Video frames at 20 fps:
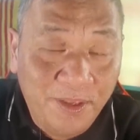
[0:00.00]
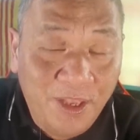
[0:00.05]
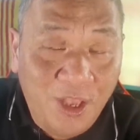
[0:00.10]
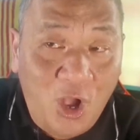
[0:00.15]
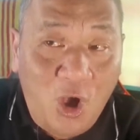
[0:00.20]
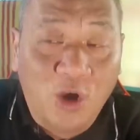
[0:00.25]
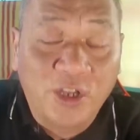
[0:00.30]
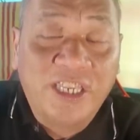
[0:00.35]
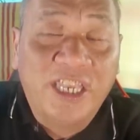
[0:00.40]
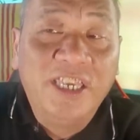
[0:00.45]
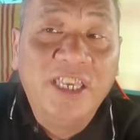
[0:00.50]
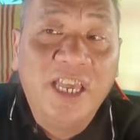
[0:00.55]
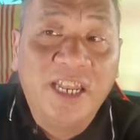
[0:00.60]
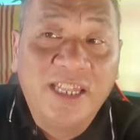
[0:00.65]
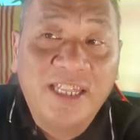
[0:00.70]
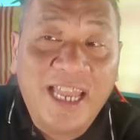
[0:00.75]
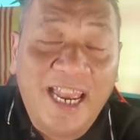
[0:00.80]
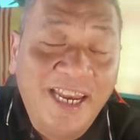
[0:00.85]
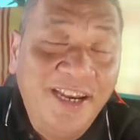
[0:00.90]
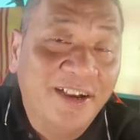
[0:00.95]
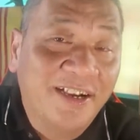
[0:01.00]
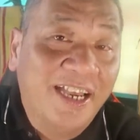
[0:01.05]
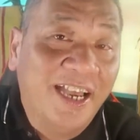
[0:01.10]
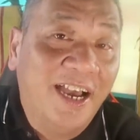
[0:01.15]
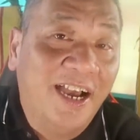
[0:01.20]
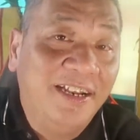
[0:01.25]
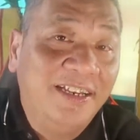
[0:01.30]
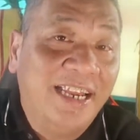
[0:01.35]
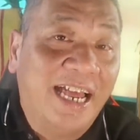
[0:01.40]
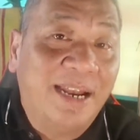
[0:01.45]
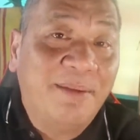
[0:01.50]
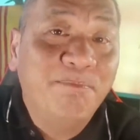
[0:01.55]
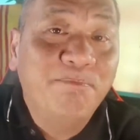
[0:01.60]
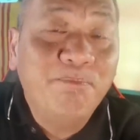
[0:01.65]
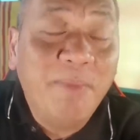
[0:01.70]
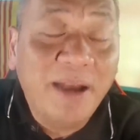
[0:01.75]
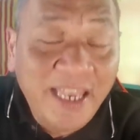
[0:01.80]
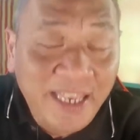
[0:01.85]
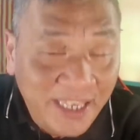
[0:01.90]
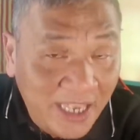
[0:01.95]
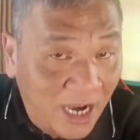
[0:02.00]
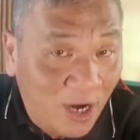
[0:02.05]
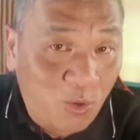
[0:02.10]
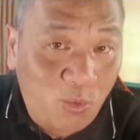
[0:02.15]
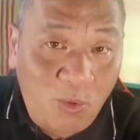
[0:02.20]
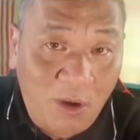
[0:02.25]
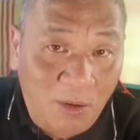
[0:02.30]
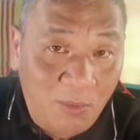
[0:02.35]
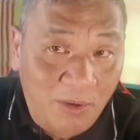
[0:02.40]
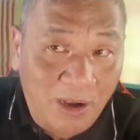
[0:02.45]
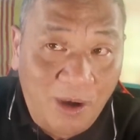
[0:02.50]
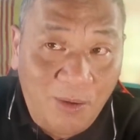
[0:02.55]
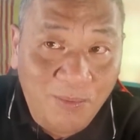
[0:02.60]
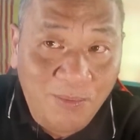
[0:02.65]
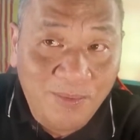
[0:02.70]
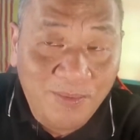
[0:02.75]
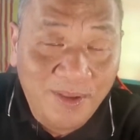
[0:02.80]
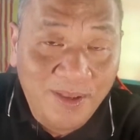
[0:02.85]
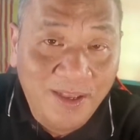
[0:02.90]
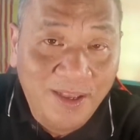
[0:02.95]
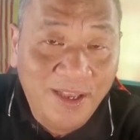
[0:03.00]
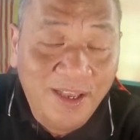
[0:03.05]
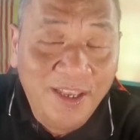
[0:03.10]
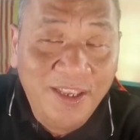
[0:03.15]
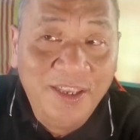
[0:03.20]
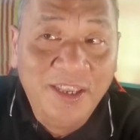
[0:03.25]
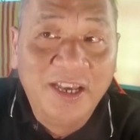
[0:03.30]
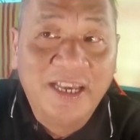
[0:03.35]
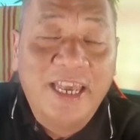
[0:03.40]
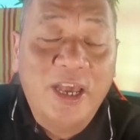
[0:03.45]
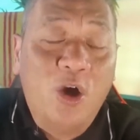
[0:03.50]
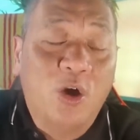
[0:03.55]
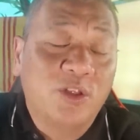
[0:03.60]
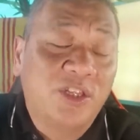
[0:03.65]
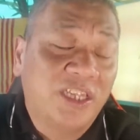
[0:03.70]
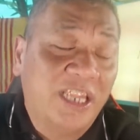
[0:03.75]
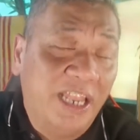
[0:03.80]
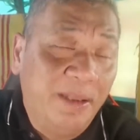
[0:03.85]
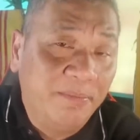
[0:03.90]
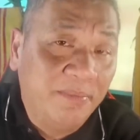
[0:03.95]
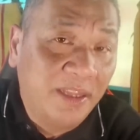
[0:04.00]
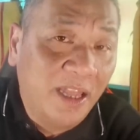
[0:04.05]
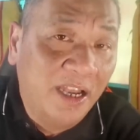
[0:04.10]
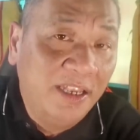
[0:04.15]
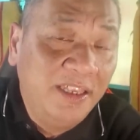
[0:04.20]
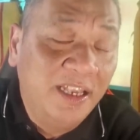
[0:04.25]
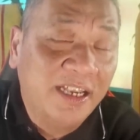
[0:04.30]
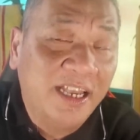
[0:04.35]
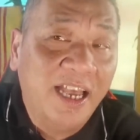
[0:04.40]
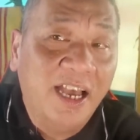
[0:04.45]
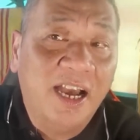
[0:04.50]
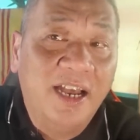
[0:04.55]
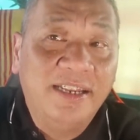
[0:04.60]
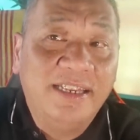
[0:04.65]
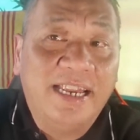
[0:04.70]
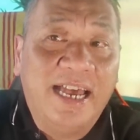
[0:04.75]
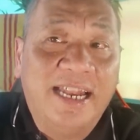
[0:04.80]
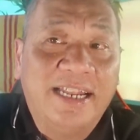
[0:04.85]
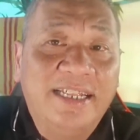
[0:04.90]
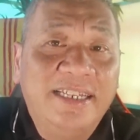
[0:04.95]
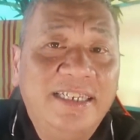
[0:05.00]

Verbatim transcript: Họ chỉ nhìn thấy được cái hình ảnh bây giờ của Hồng Kông. Nhưng khi họ tìm tới những cái hình ảnh